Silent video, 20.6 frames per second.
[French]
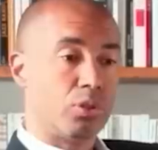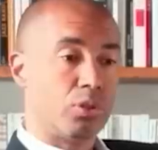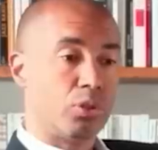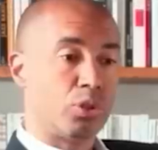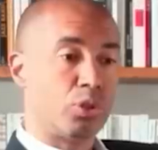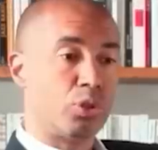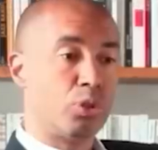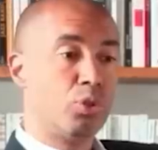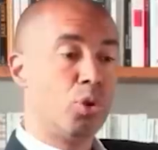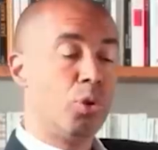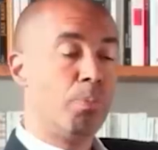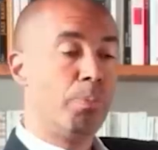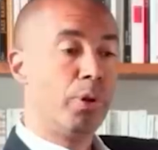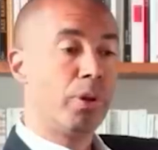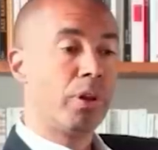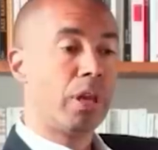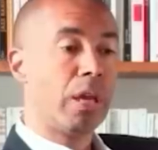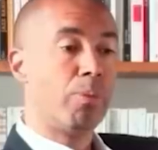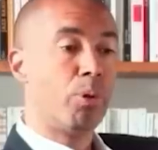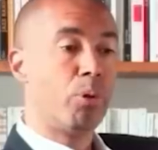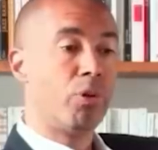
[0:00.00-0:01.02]
Je ne peux
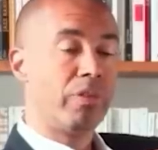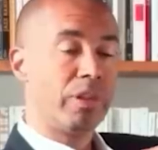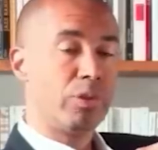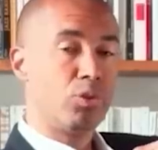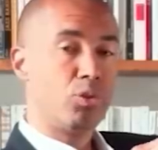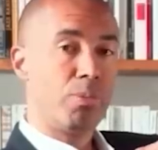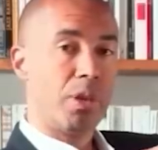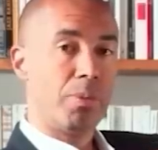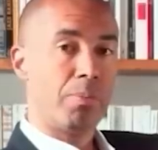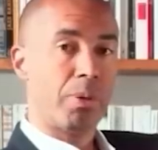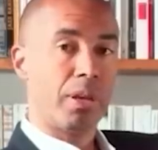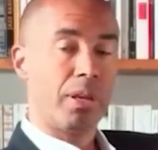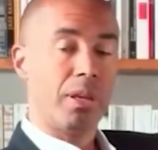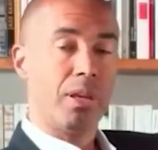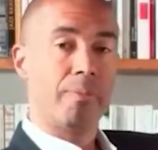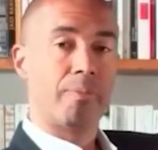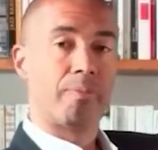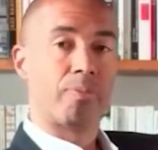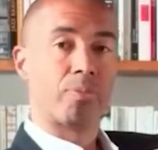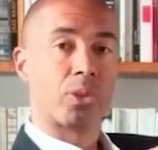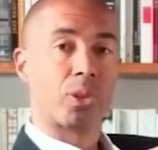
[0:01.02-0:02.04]
qu'éprouver du mépris
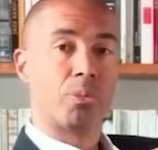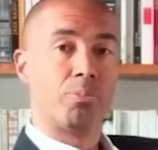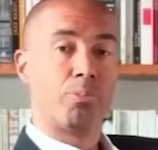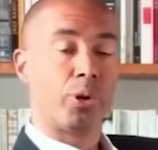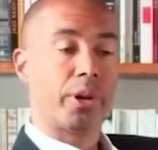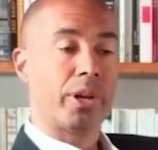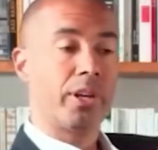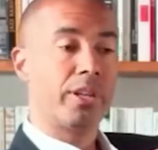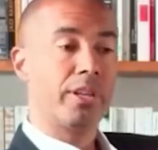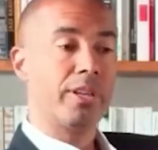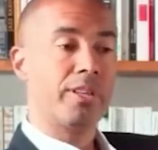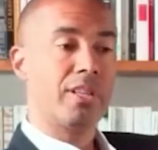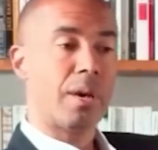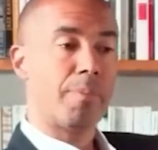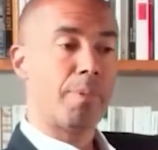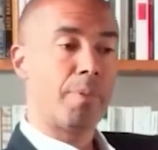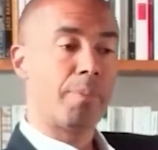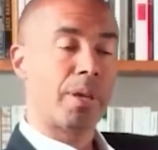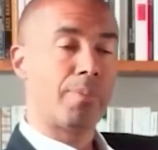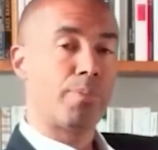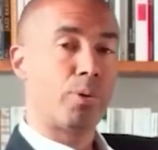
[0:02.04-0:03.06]
pour quelqu'un qui a un
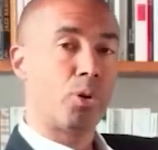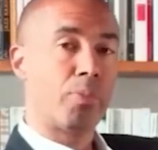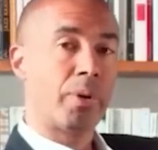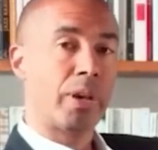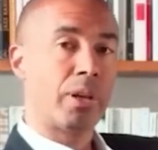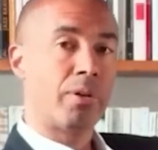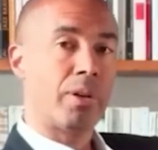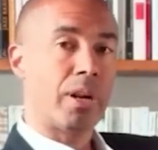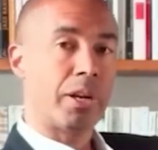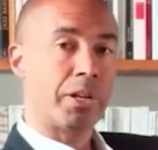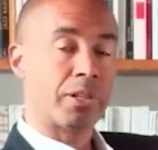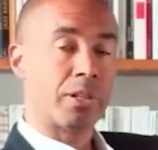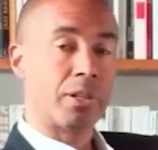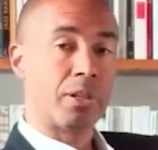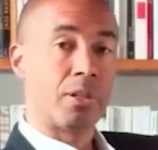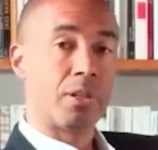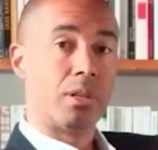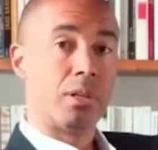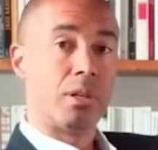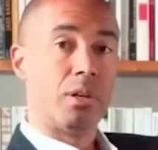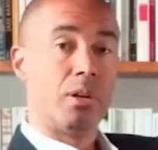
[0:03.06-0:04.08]
mépris pour le bricolage.
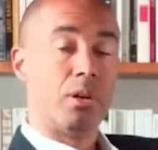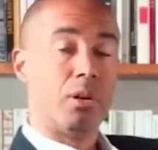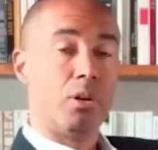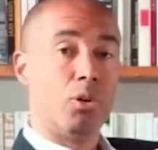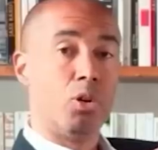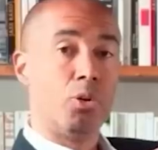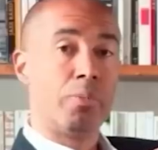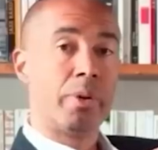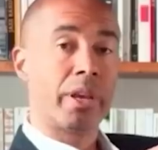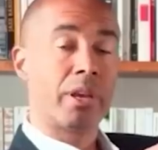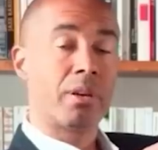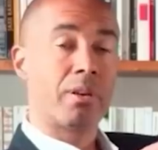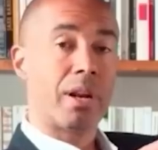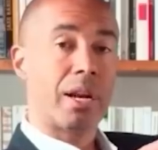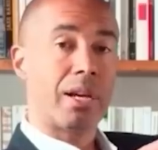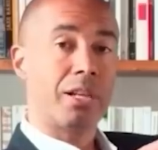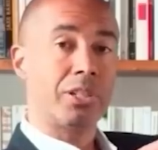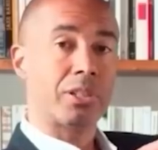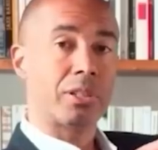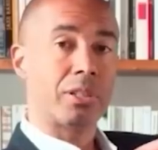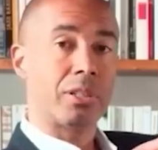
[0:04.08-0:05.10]
Le
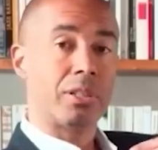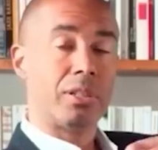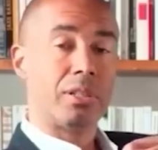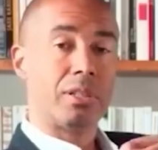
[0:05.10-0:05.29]
bricolage,